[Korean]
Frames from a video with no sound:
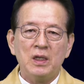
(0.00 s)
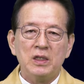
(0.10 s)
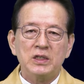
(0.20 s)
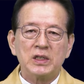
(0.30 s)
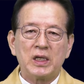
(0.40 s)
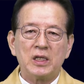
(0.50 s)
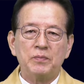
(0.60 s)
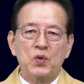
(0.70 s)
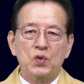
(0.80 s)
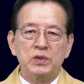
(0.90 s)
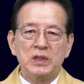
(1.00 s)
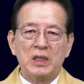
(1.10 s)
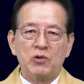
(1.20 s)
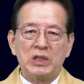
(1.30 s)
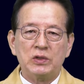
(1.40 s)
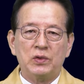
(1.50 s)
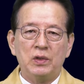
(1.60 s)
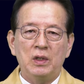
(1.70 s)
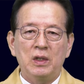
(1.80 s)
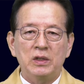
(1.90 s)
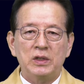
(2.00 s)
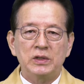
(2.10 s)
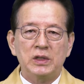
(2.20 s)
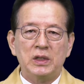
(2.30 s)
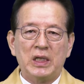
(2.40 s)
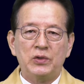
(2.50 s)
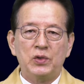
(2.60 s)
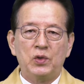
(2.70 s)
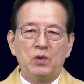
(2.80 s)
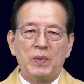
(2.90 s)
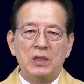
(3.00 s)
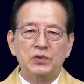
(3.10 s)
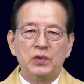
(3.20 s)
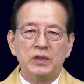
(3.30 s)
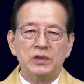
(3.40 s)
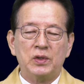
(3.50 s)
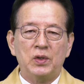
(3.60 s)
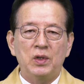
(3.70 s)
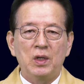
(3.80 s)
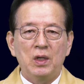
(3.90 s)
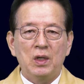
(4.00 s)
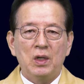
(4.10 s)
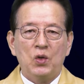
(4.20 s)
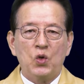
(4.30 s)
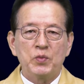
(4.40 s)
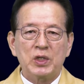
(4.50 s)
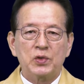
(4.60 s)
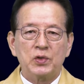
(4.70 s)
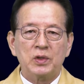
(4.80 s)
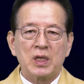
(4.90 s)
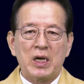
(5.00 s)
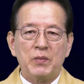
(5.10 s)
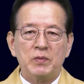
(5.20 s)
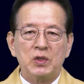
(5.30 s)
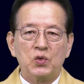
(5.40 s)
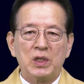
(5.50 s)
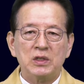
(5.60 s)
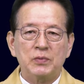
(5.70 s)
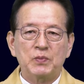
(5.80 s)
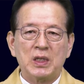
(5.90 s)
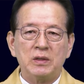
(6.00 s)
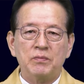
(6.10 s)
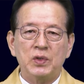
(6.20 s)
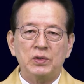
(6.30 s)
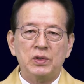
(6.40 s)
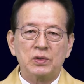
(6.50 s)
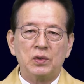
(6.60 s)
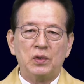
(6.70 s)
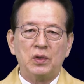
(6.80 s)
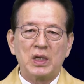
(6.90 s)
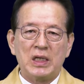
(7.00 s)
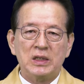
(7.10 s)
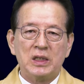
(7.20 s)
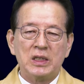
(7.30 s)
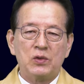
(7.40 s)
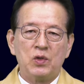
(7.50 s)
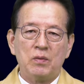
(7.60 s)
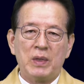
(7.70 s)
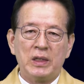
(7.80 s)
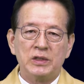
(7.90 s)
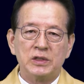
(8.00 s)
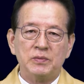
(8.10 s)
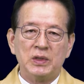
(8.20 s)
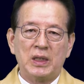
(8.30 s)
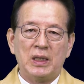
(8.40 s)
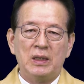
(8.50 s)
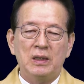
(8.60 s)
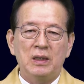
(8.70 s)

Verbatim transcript: 이스라엘 보건장관도 현지 라디오 방송에서 오미크론 감염을 통한 집단 면역도 가능하다고 말했습니다.